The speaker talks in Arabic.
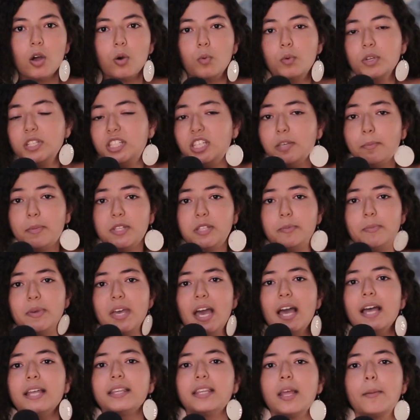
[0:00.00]
وانت
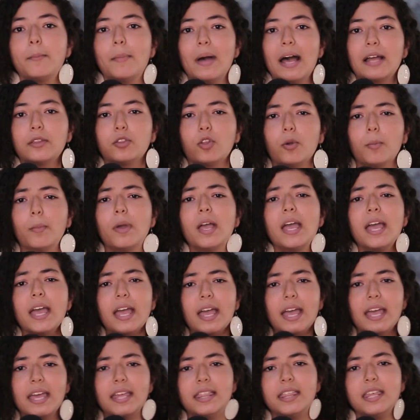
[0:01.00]
بتبيع تبعتهم
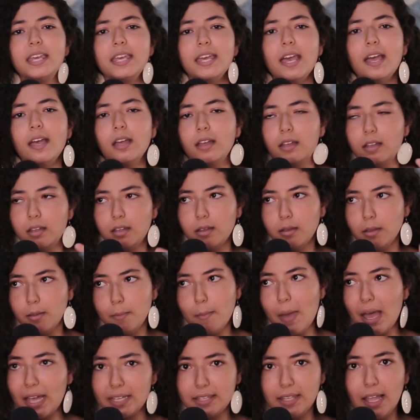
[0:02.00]
هذيا آه،
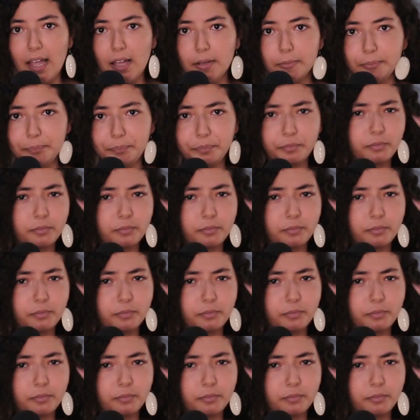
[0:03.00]
مقطع